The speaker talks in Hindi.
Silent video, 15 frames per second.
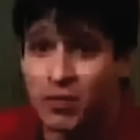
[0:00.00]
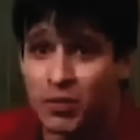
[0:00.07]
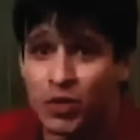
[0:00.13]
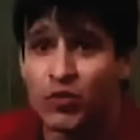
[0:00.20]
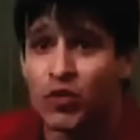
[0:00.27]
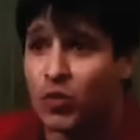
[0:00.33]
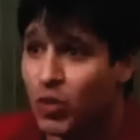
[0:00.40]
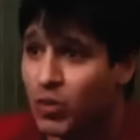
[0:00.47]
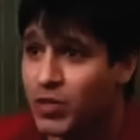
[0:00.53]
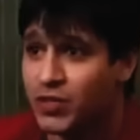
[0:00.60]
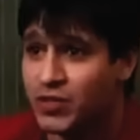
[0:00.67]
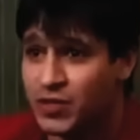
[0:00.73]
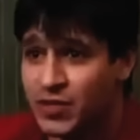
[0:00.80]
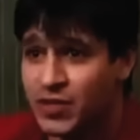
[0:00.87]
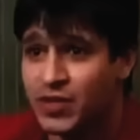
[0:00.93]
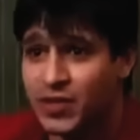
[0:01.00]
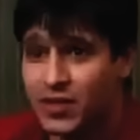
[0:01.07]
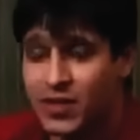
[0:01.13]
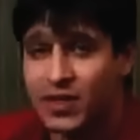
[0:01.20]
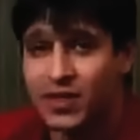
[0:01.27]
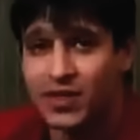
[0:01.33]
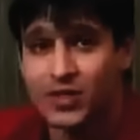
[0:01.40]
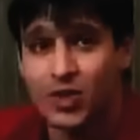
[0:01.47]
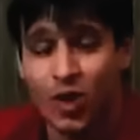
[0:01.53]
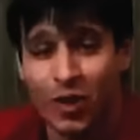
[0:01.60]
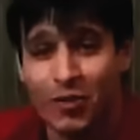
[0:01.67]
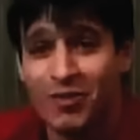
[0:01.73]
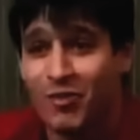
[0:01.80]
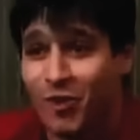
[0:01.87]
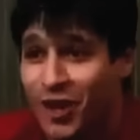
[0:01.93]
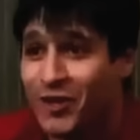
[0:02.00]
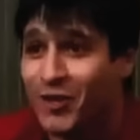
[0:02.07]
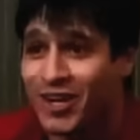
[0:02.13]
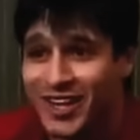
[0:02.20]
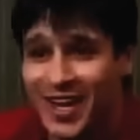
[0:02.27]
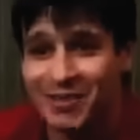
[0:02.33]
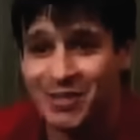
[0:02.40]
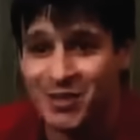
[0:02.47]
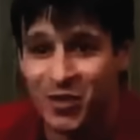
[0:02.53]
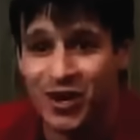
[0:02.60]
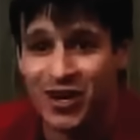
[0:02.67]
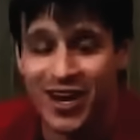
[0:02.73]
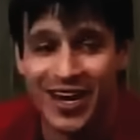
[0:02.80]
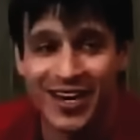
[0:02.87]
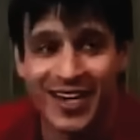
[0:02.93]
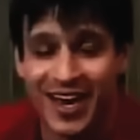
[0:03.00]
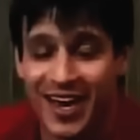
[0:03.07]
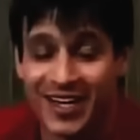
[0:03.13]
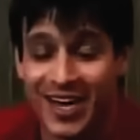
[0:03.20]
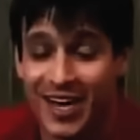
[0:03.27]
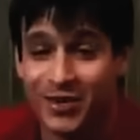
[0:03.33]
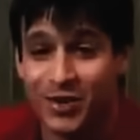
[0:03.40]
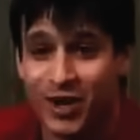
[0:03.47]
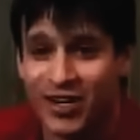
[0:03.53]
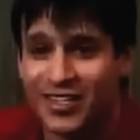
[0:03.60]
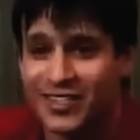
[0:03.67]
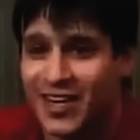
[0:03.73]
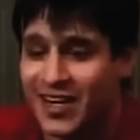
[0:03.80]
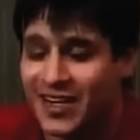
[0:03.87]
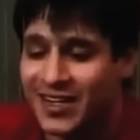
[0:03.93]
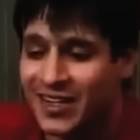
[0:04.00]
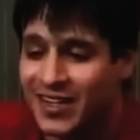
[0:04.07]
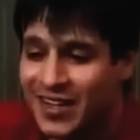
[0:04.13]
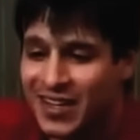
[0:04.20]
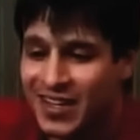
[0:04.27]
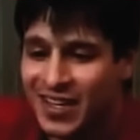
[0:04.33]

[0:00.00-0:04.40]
इवन अ ब्यूटिफुल वुमन इज कॉल्ड मी फोर्टी वन टाइम्स इन वन नाइट आई आई डोंट अंडरस्टैंड इट